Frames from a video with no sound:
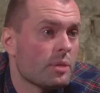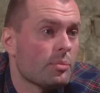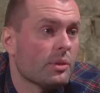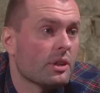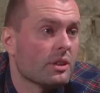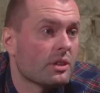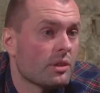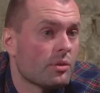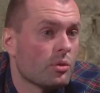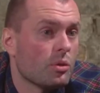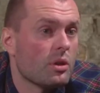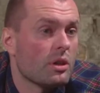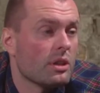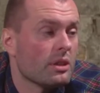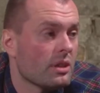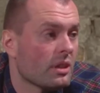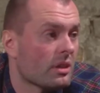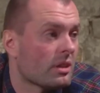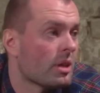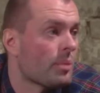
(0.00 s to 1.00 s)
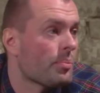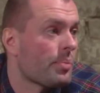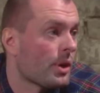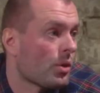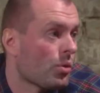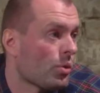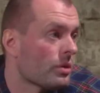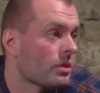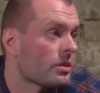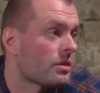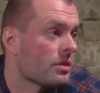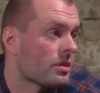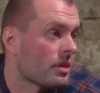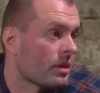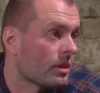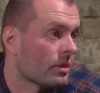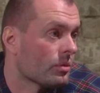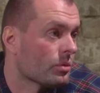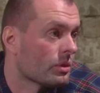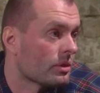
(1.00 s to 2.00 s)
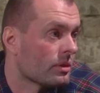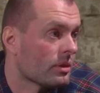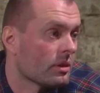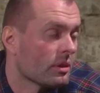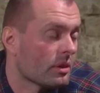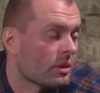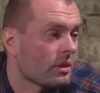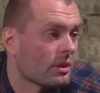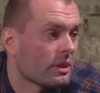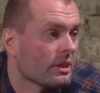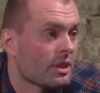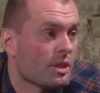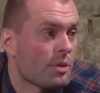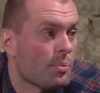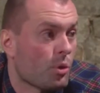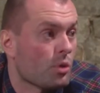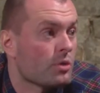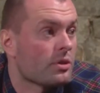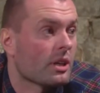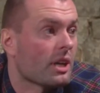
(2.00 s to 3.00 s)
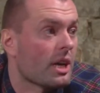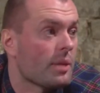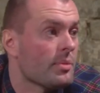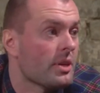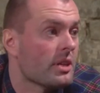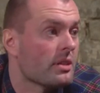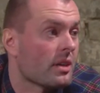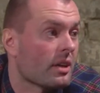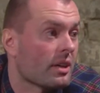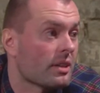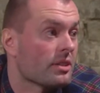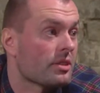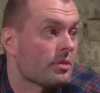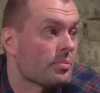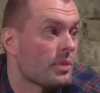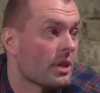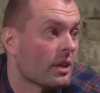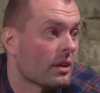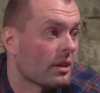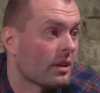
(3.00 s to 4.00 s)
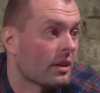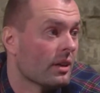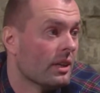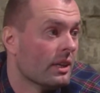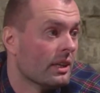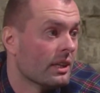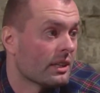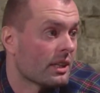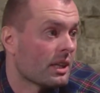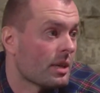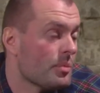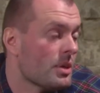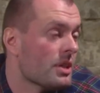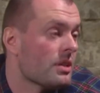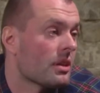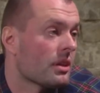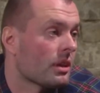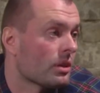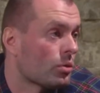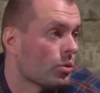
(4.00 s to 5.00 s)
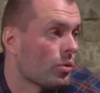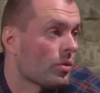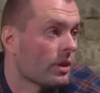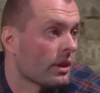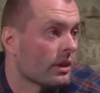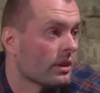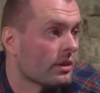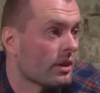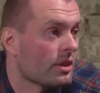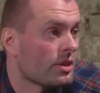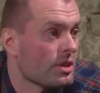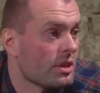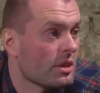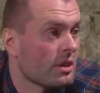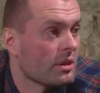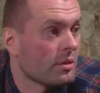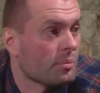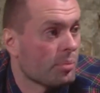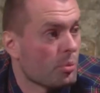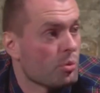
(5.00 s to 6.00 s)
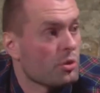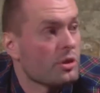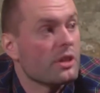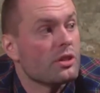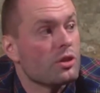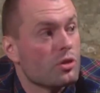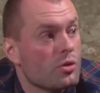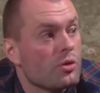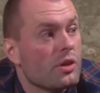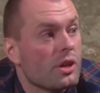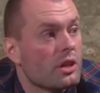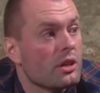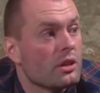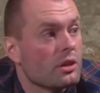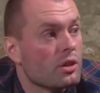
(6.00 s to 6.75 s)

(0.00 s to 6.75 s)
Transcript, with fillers: мы того или нет, нам приходится, вот э, это не просто комедия ради смеха. Это комедии, которые должны побуждать еще какие-то